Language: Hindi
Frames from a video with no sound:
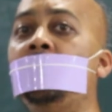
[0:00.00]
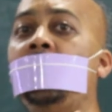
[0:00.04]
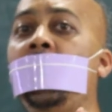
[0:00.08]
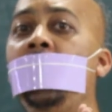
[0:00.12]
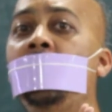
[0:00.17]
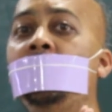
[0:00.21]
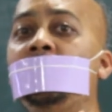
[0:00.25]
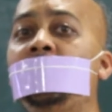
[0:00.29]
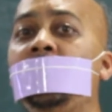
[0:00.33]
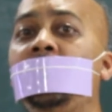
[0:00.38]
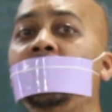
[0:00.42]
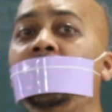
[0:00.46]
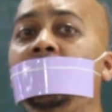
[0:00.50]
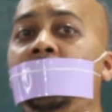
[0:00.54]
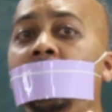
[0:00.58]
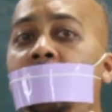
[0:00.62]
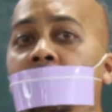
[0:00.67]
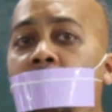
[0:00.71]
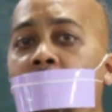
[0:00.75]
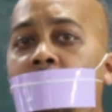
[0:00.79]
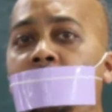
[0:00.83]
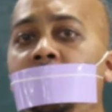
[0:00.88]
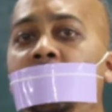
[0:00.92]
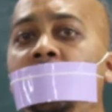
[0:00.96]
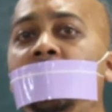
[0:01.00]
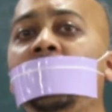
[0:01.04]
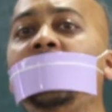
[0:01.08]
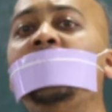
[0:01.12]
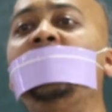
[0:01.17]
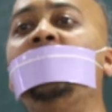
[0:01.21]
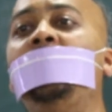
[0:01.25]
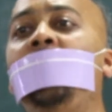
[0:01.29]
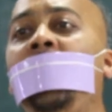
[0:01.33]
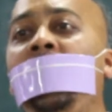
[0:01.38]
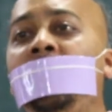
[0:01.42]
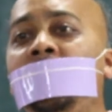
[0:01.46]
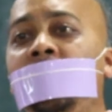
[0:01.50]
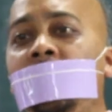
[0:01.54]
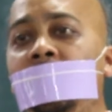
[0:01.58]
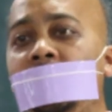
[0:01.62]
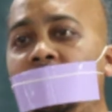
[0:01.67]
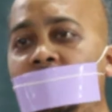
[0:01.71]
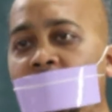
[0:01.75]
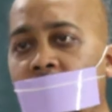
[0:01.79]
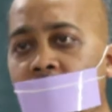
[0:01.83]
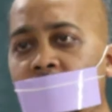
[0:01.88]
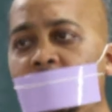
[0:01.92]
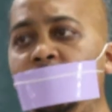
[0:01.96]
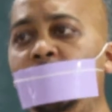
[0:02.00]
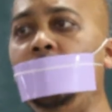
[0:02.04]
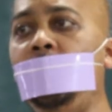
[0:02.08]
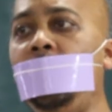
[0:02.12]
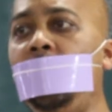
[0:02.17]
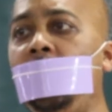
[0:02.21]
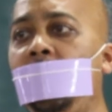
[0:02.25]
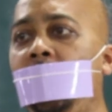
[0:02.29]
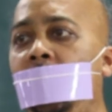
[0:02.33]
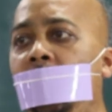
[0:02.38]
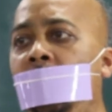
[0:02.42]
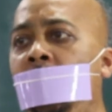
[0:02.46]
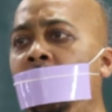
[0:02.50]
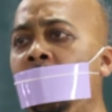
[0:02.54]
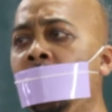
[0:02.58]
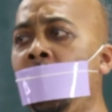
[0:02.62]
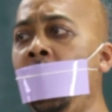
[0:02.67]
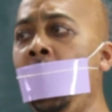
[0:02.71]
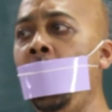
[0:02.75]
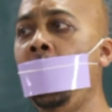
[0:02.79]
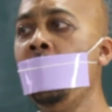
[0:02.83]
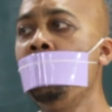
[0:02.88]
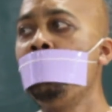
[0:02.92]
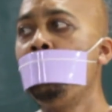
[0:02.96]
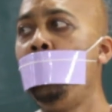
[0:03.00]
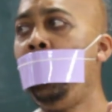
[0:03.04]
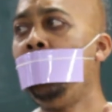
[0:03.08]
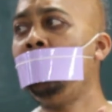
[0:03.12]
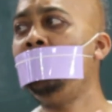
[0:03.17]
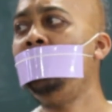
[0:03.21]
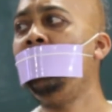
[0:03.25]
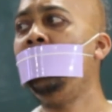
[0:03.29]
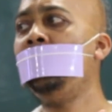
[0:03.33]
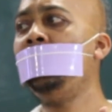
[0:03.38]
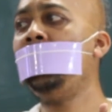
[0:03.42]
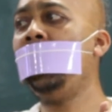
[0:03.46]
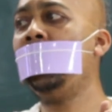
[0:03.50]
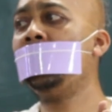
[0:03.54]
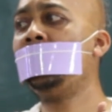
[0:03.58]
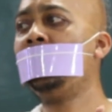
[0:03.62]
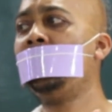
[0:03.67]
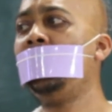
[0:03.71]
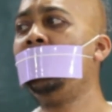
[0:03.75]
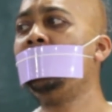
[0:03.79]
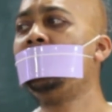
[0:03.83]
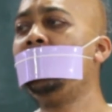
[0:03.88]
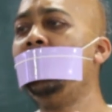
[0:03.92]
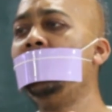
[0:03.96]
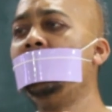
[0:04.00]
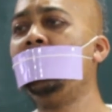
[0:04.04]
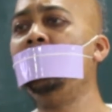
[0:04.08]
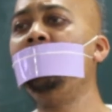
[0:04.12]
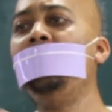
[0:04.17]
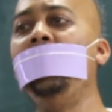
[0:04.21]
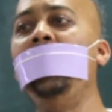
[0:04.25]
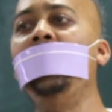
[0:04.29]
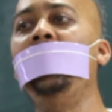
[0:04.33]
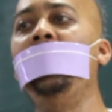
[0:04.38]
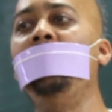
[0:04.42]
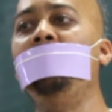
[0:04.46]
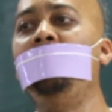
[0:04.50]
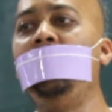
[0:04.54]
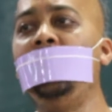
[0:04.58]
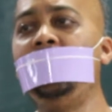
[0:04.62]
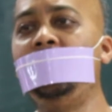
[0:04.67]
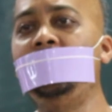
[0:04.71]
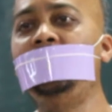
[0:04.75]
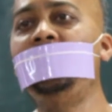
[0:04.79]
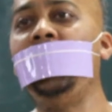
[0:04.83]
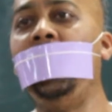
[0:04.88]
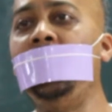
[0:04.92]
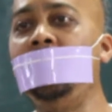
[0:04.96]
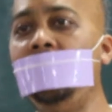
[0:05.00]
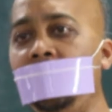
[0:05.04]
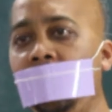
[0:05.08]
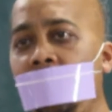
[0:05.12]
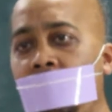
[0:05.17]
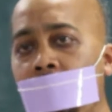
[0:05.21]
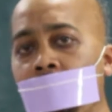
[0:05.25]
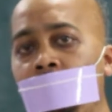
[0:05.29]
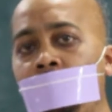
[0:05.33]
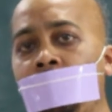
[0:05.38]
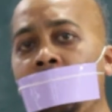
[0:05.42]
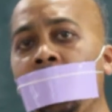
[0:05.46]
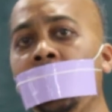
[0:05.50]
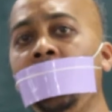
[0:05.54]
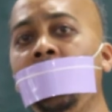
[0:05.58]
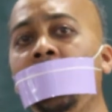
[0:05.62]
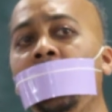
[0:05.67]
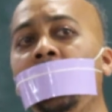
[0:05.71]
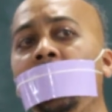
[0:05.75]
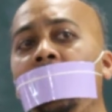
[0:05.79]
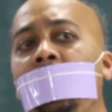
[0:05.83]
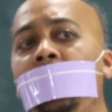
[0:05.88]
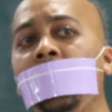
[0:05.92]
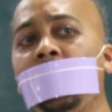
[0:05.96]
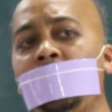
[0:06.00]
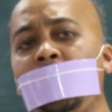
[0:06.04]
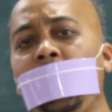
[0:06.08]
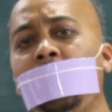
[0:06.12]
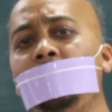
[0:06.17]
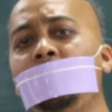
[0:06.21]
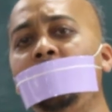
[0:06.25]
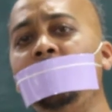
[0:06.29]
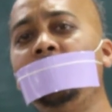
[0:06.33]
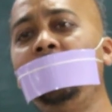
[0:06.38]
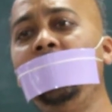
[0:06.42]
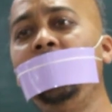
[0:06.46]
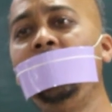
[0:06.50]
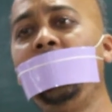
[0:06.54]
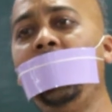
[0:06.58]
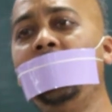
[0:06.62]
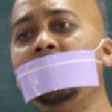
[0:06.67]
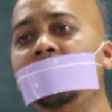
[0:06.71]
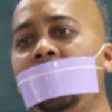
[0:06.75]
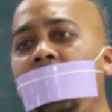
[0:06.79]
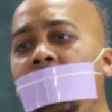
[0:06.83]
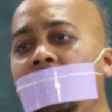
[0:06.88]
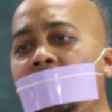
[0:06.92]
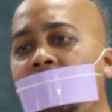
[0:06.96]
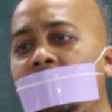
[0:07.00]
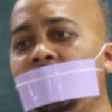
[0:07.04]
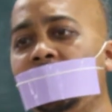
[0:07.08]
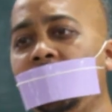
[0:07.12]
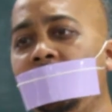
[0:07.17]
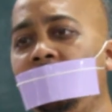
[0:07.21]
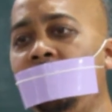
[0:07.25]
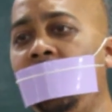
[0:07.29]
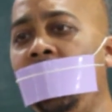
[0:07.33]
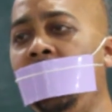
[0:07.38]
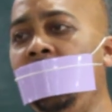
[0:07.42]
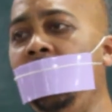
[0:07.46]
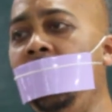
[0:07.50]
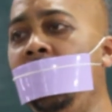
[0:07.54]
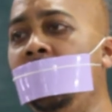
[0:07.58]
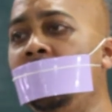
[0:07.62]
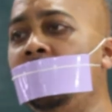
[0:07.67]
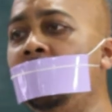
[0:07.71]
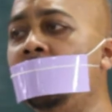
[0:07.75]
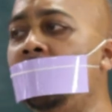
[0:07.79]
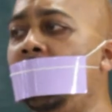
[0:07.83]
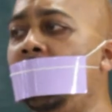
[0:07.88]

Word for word: थाउजेंड किलोमीटर पैदल चल चुके हैं और यह यात्रा का क्रम अनवरत जारी है नशा मुक्ति का जहां तक सवाल है तो